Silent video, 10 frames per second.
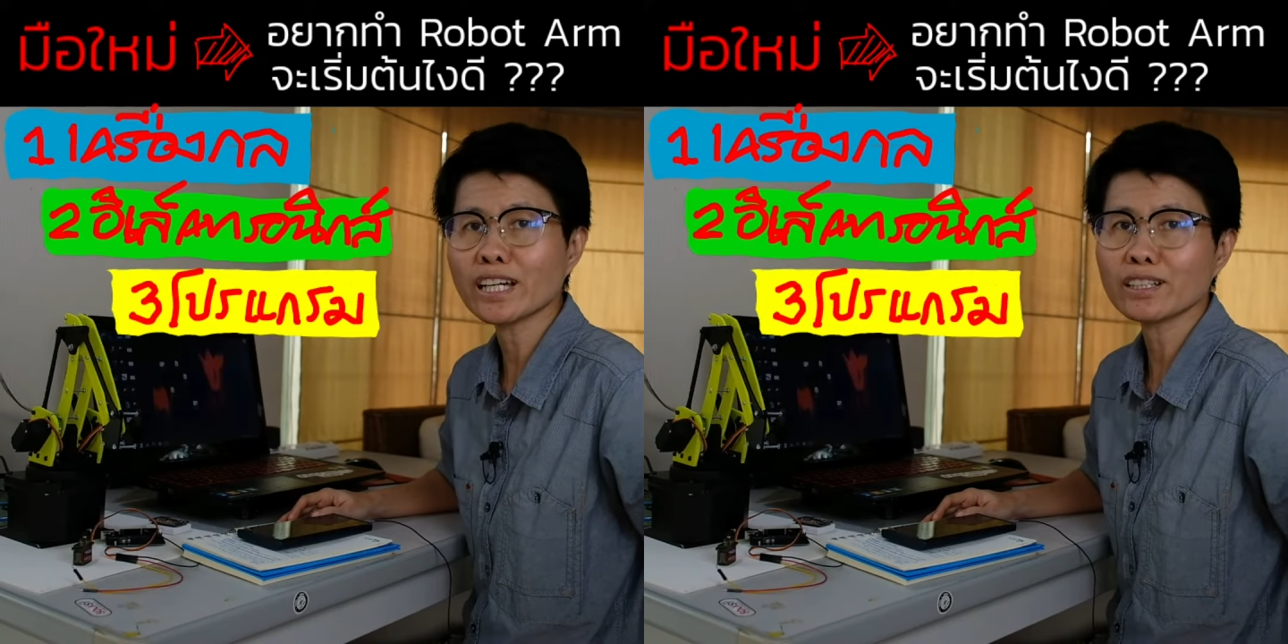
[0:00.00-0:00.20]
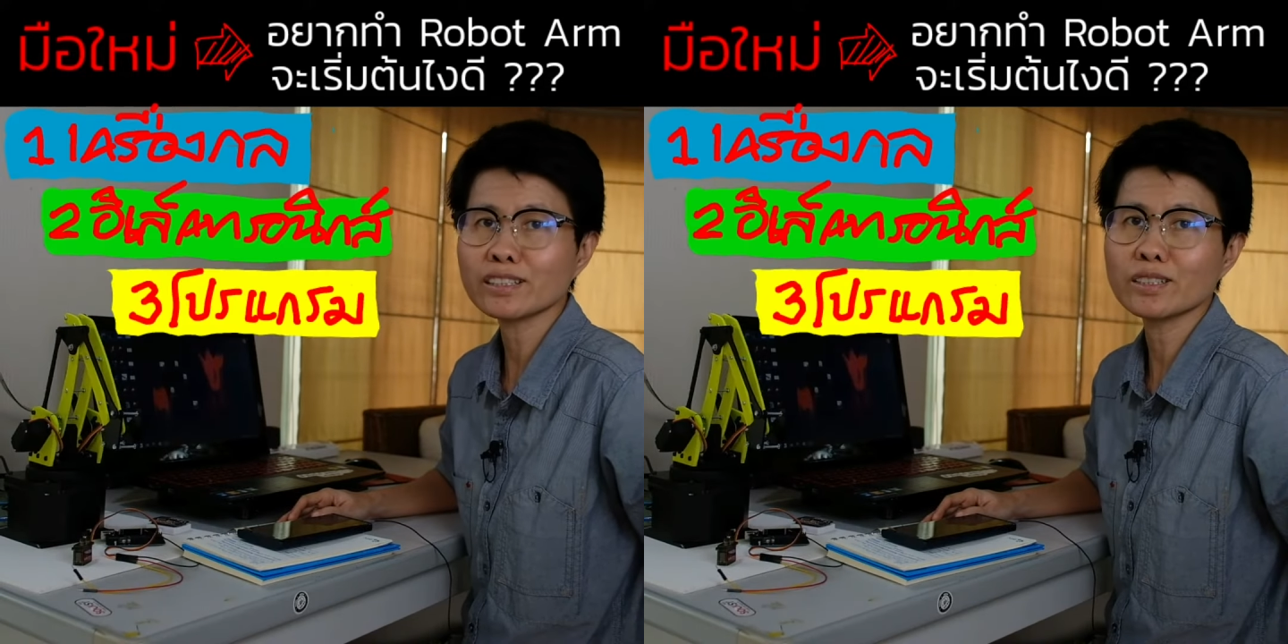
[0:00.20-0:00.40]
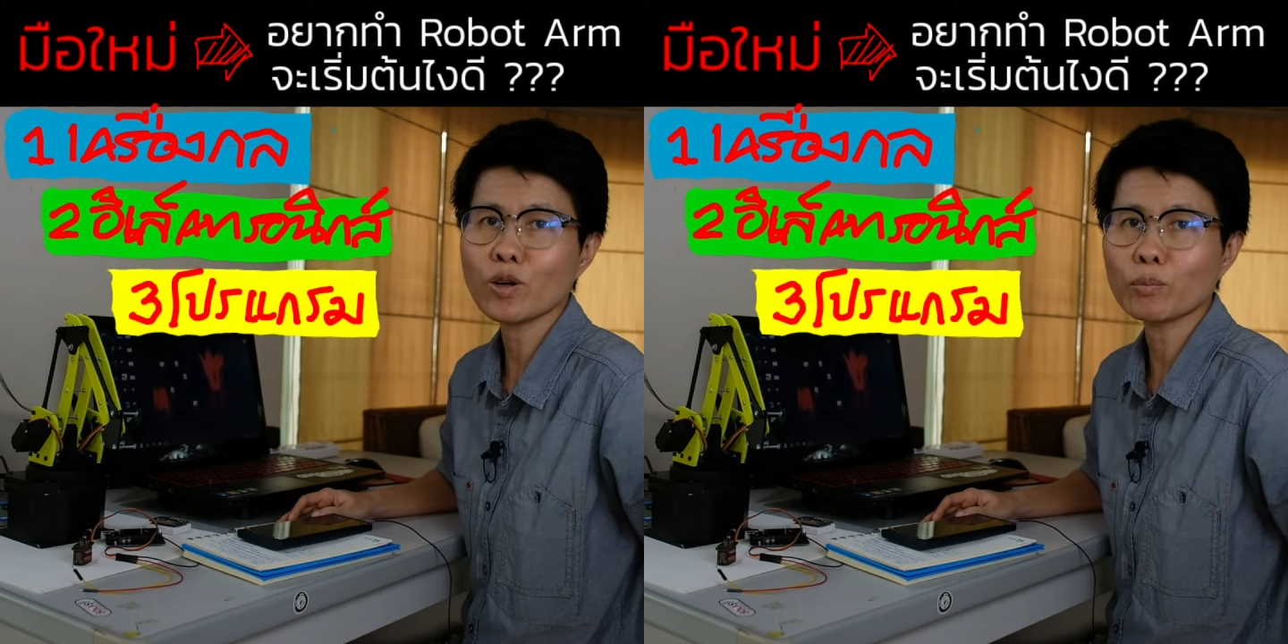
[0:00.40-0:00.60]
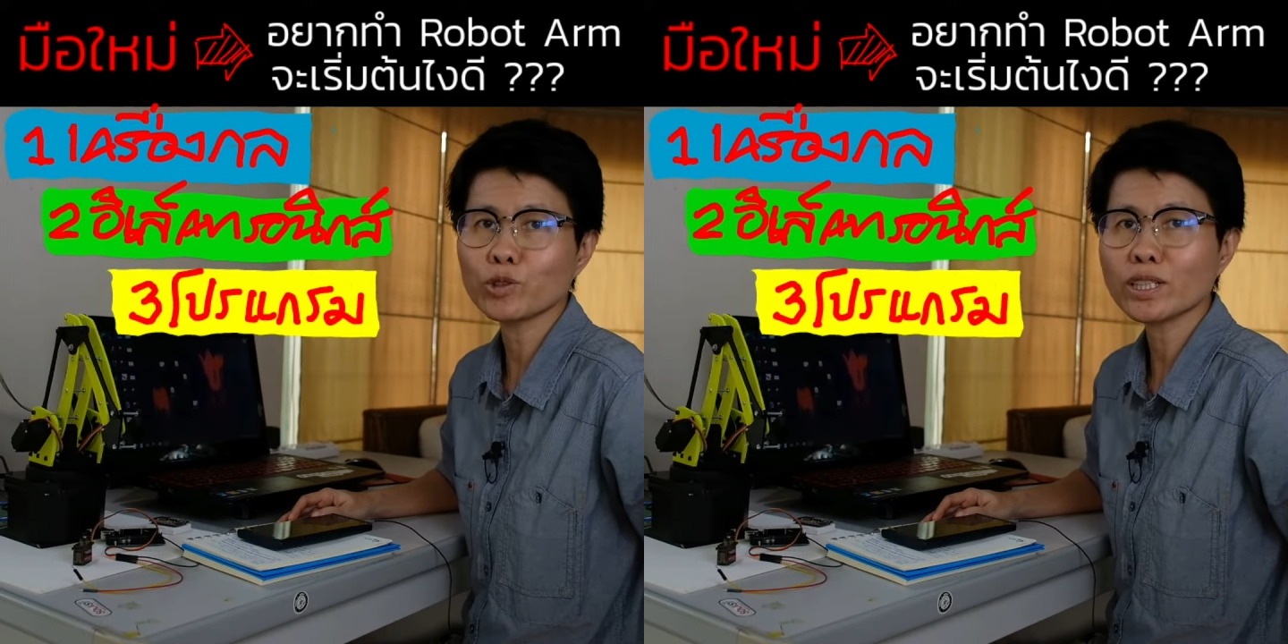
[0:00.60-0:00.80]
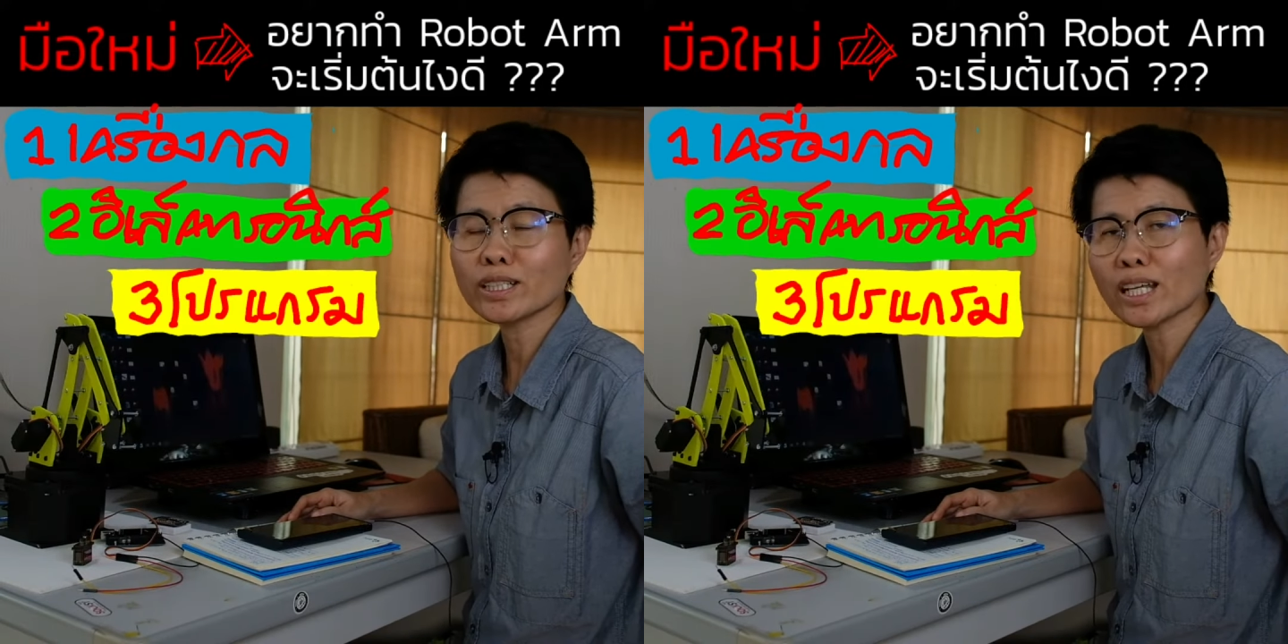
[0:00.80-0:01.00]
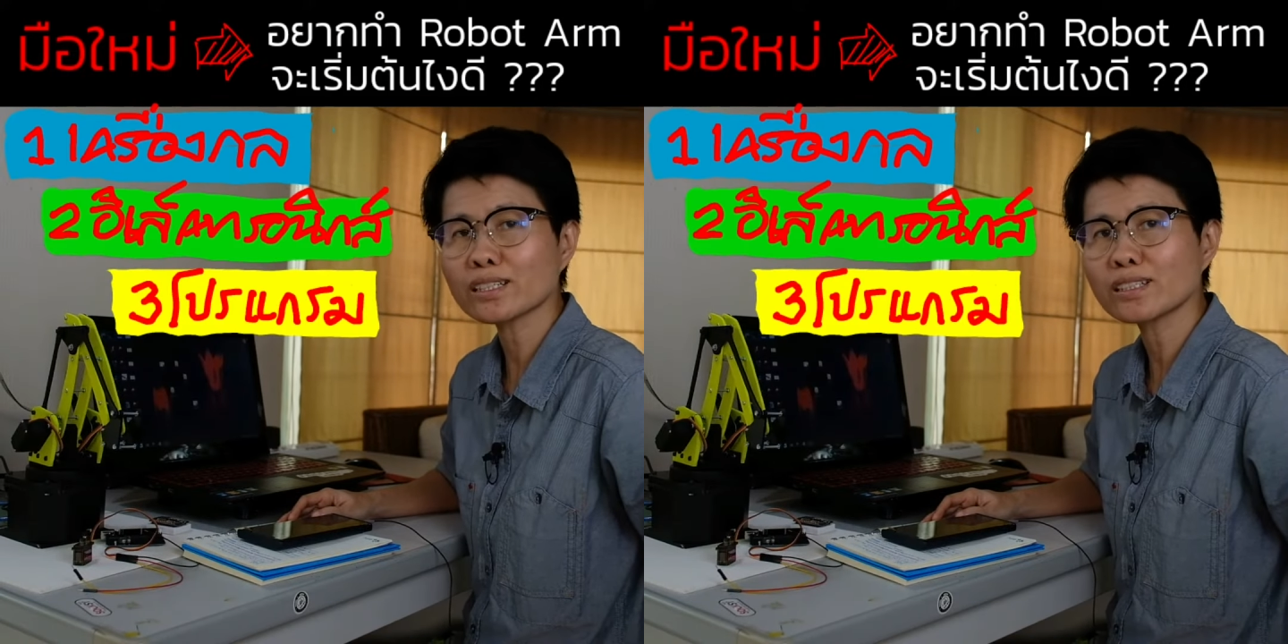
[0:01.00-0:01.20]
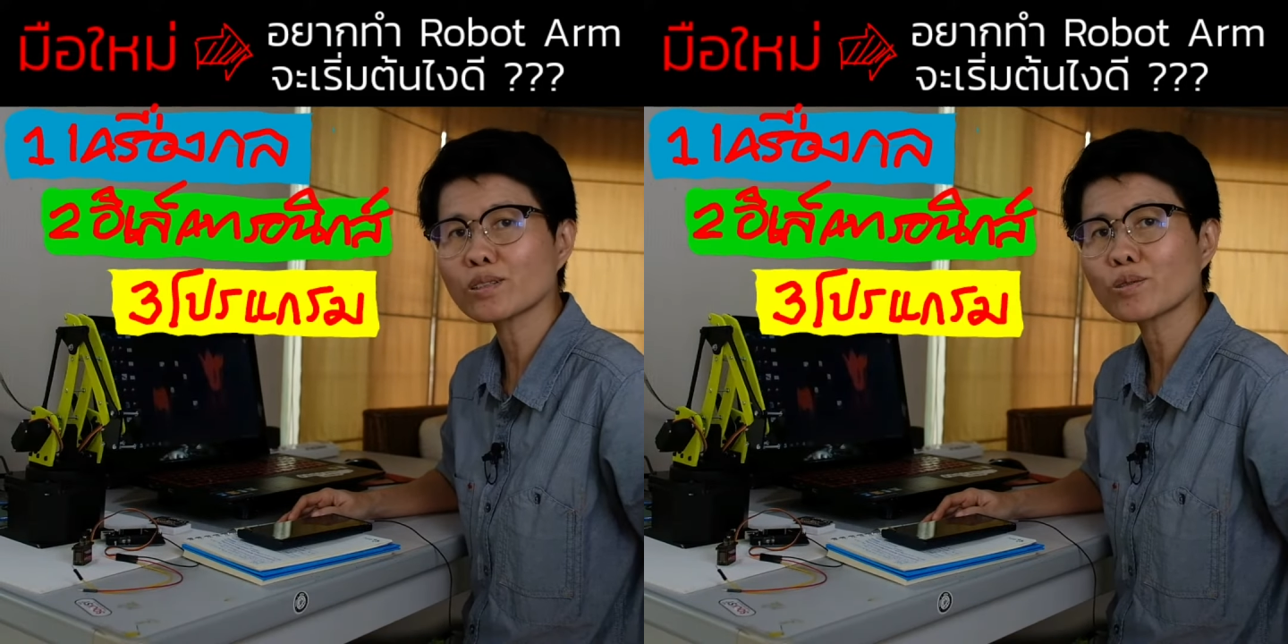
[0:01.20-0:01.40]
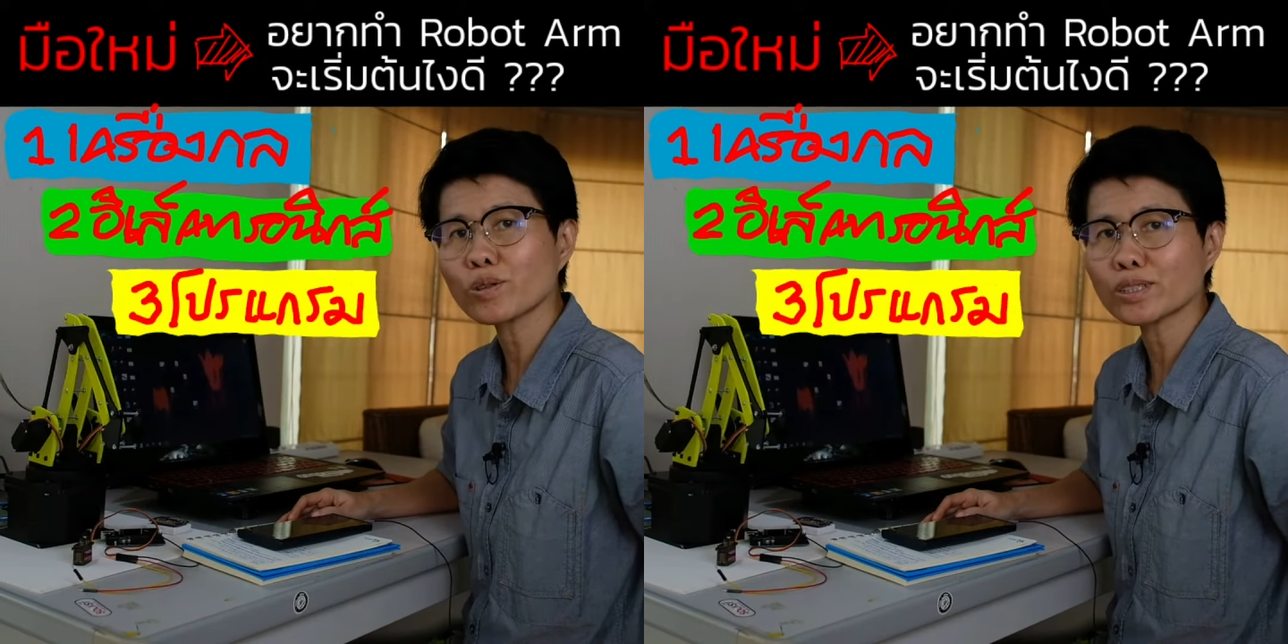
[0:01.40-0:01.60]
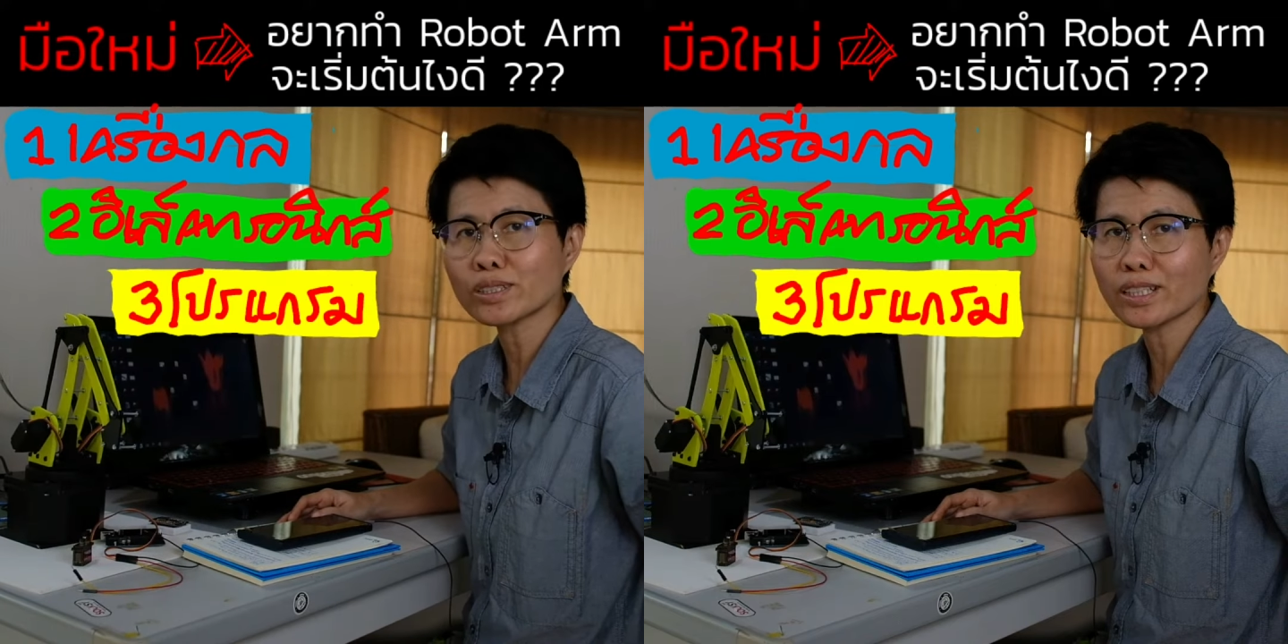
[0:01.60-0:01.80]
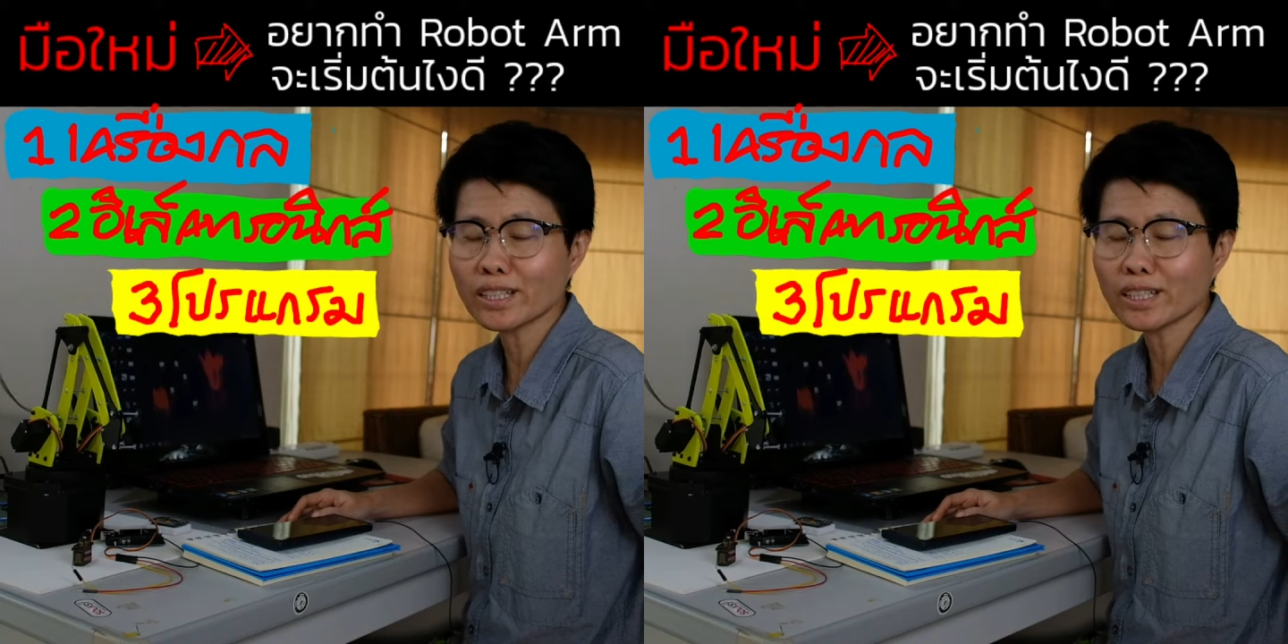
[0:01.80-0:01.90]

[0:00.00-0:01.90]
นะคะก็คือความรู้ทางด้านเครื่องกล